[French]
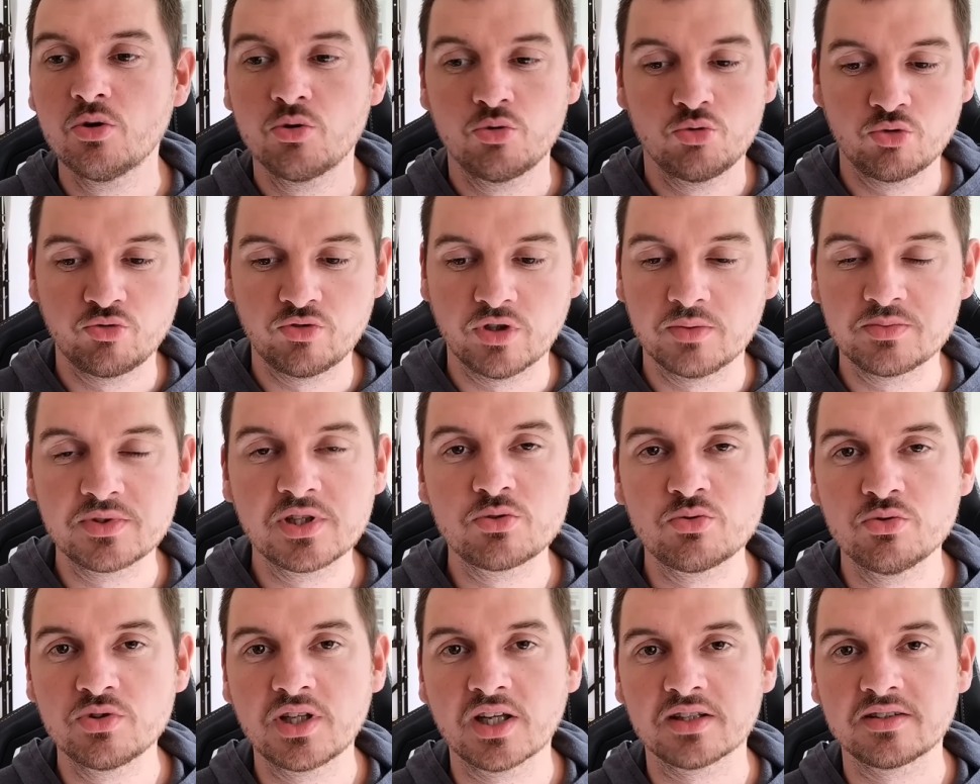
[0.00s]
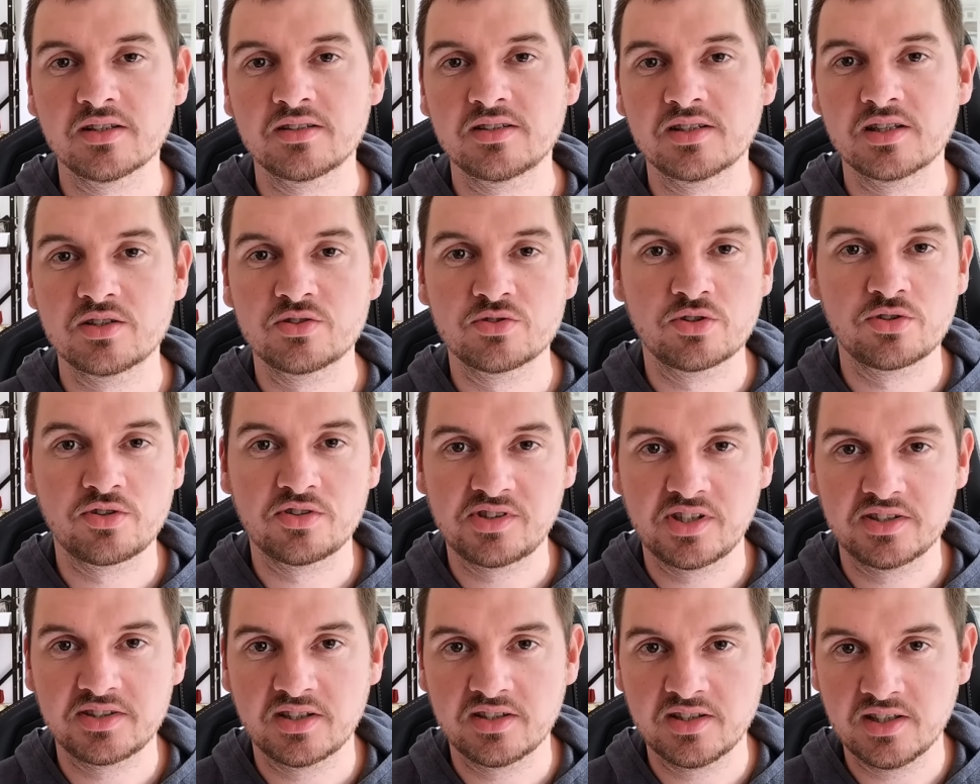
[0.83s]
Donc voilà, peut-être une carte intéressante dans
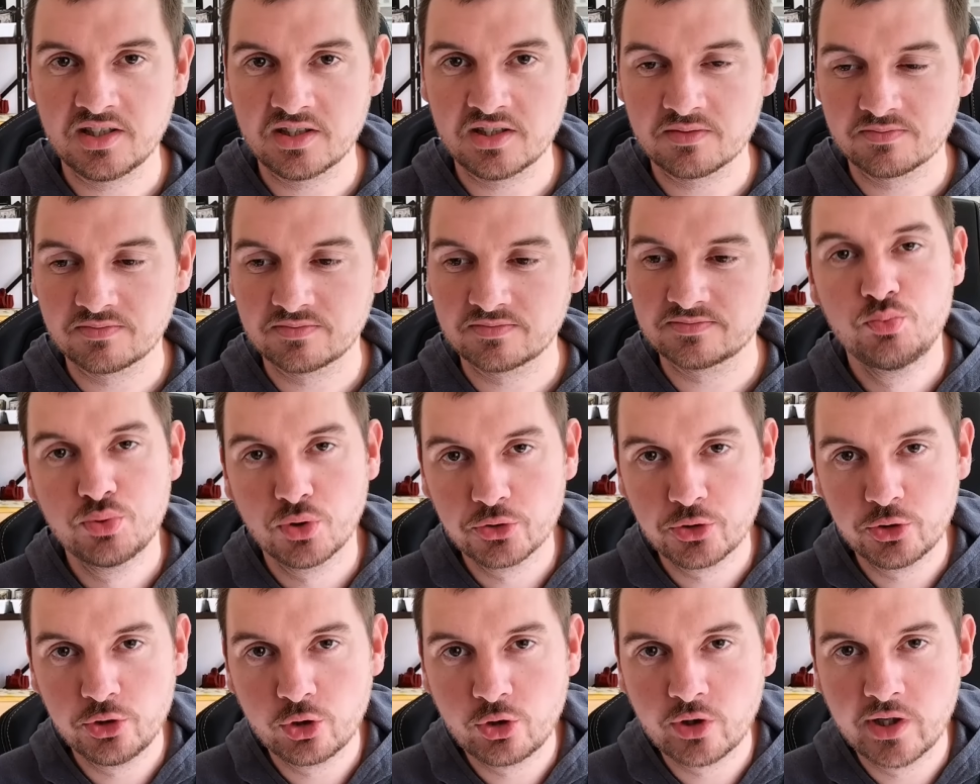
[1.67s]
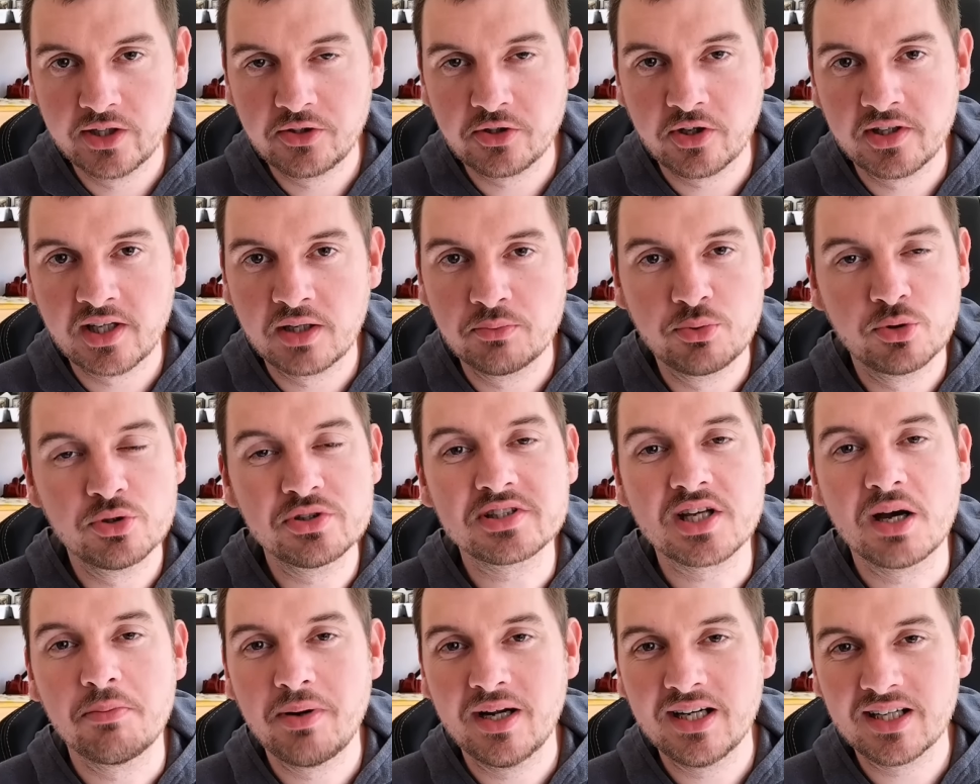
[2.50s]
certains decks. Pour deux, le collecteur d'impôts,
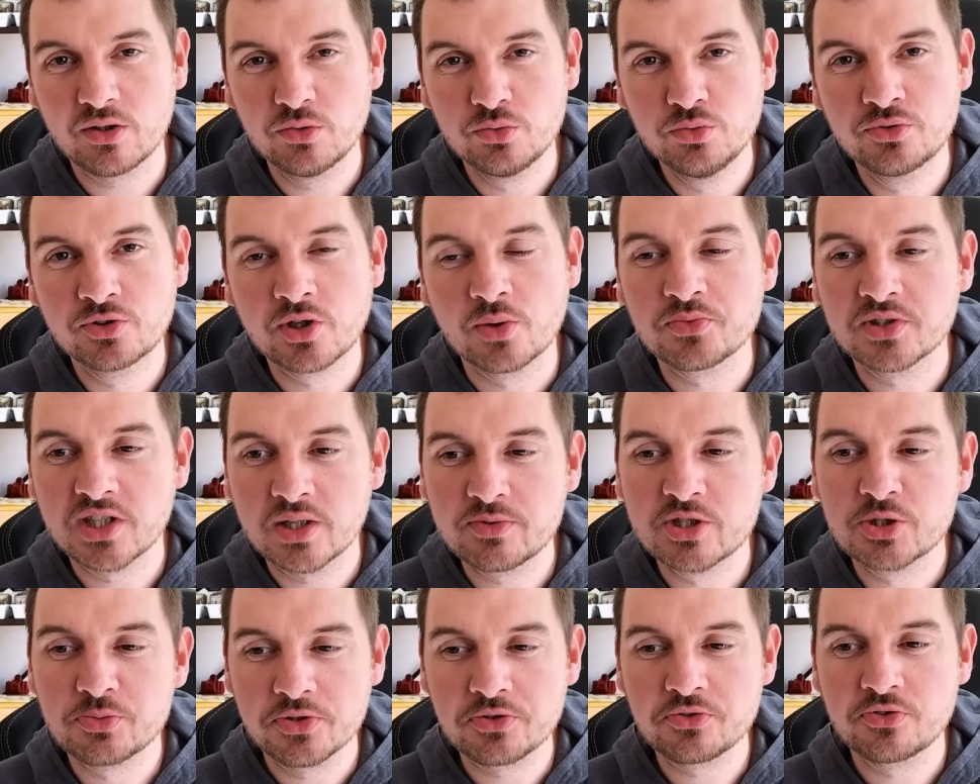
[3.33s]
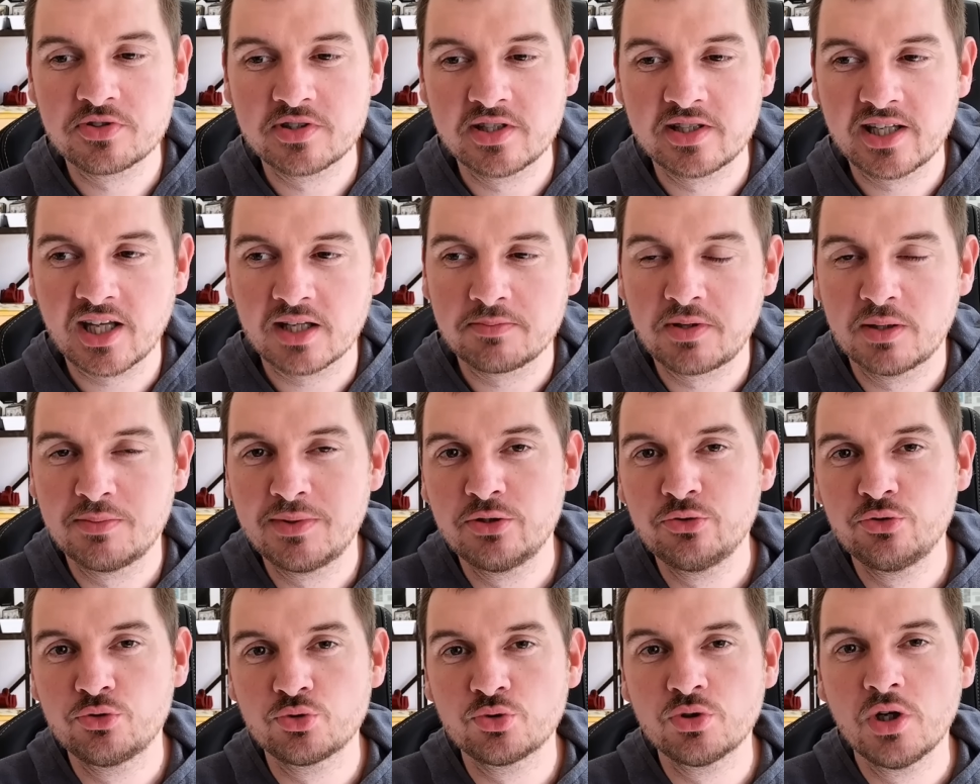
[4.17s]
ça a pas l'air ouf comme ça, mais je pense que c'est une carte pas mal
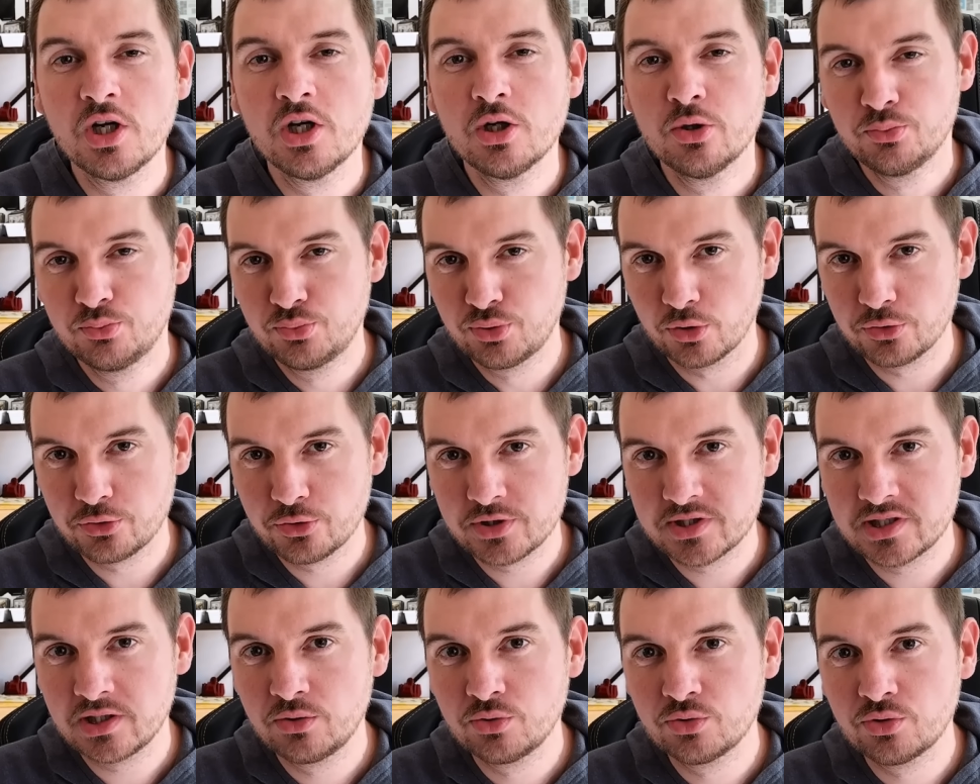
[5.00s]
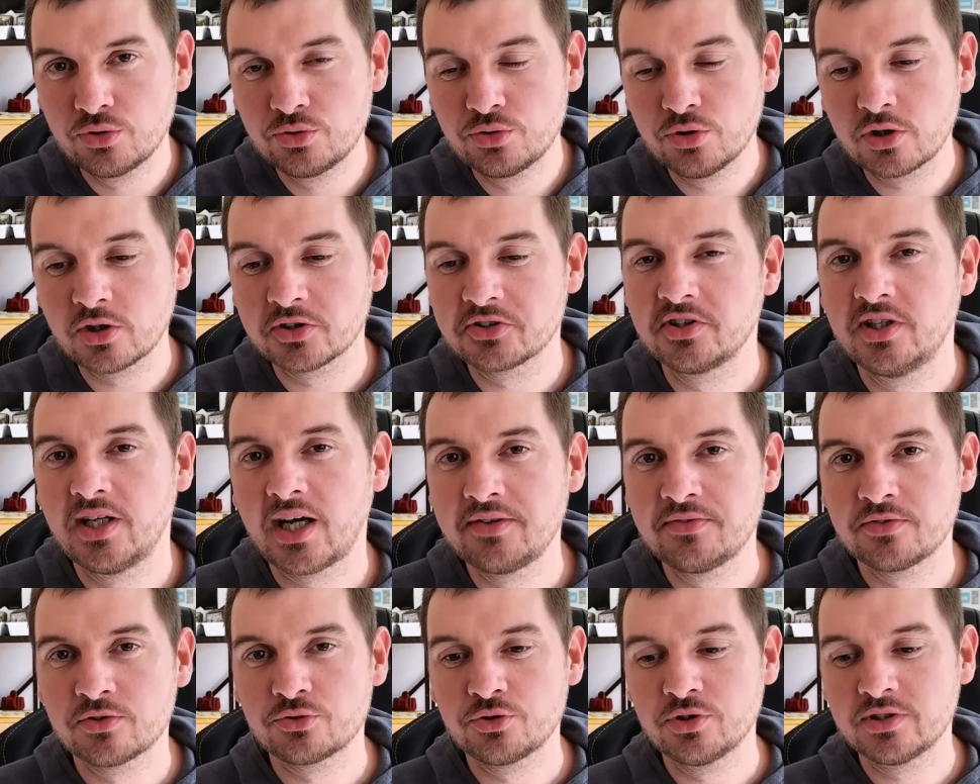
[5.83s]
du tout. Pour deux, c'est une de 2 quand elle
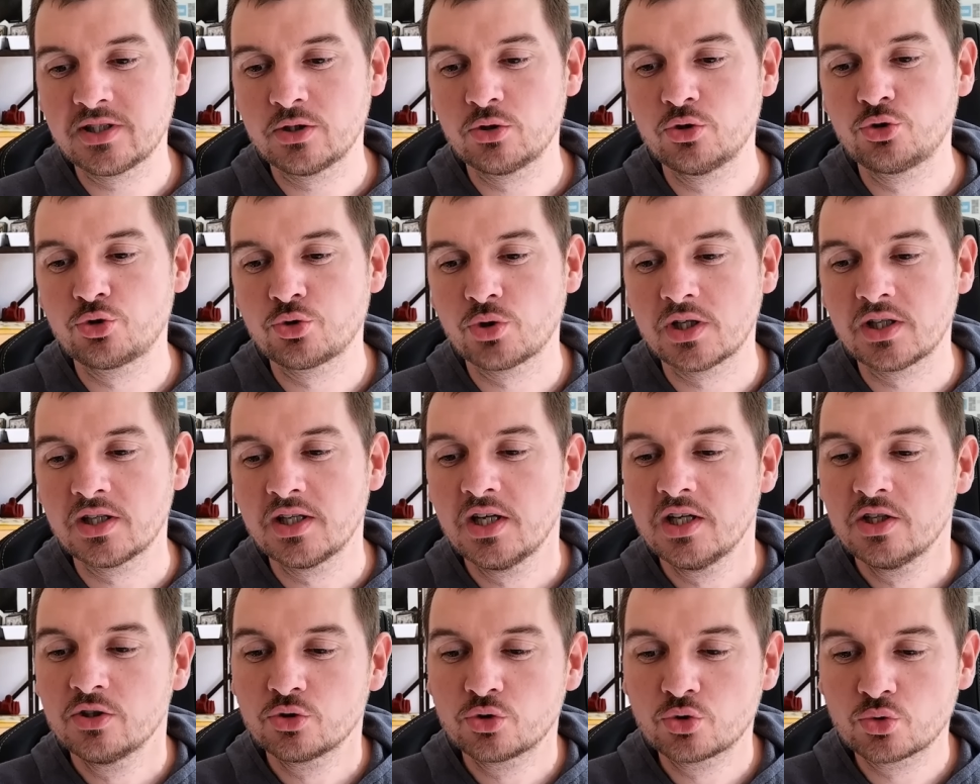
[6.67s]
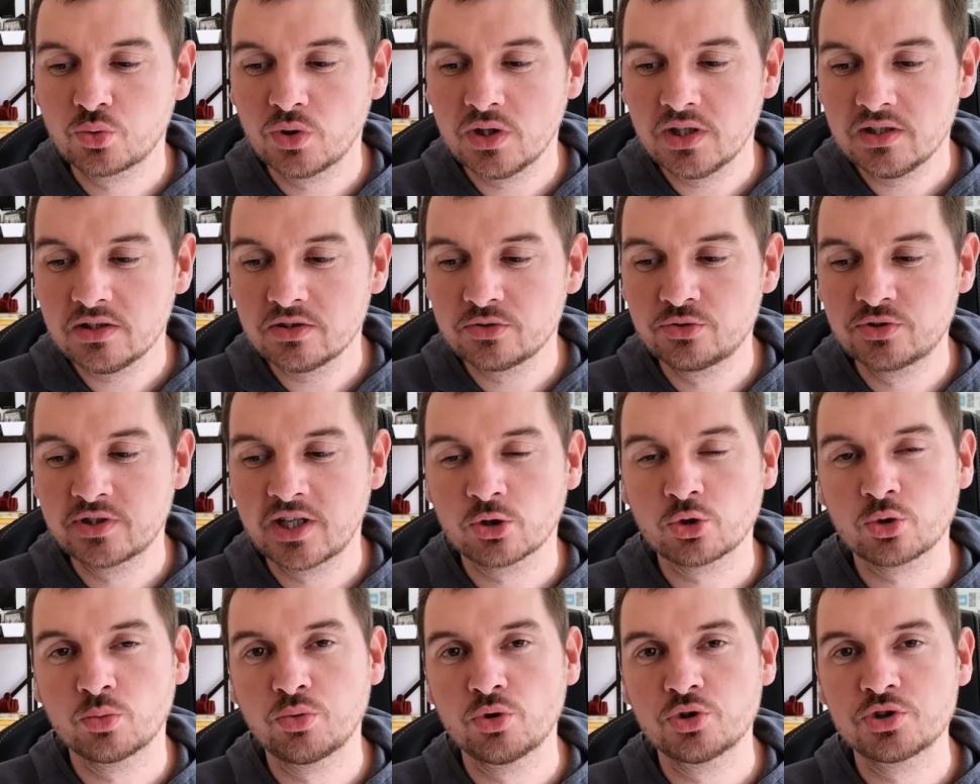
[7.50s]
arrive en jeu, t'as le choix. Soit, jusqu'à
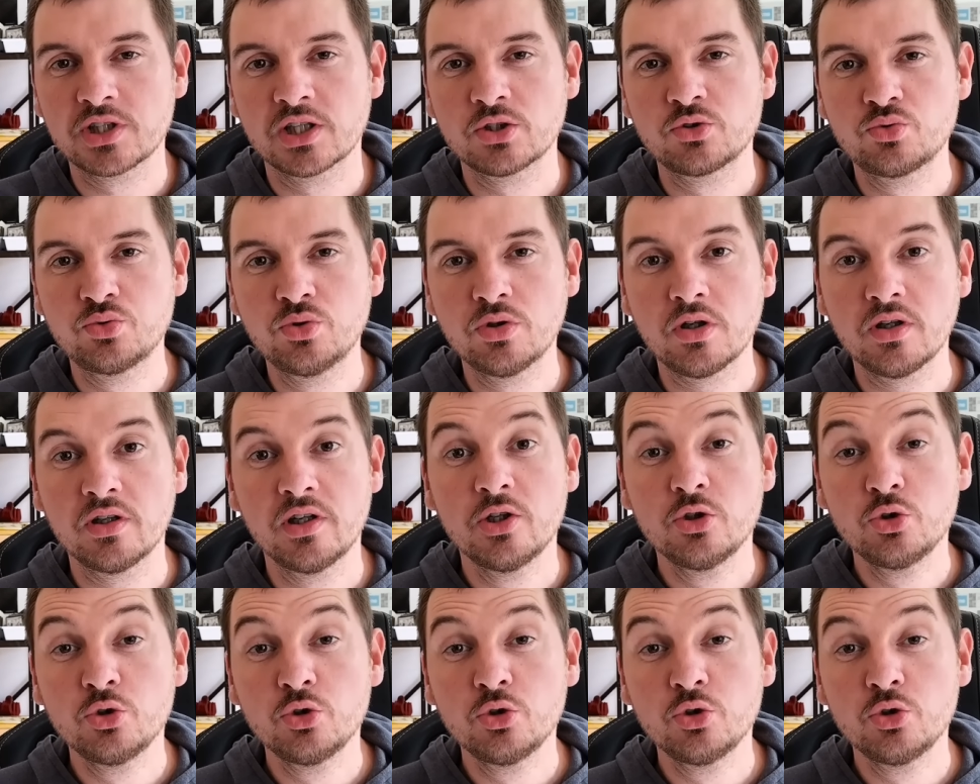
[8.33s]
ton prochain tour,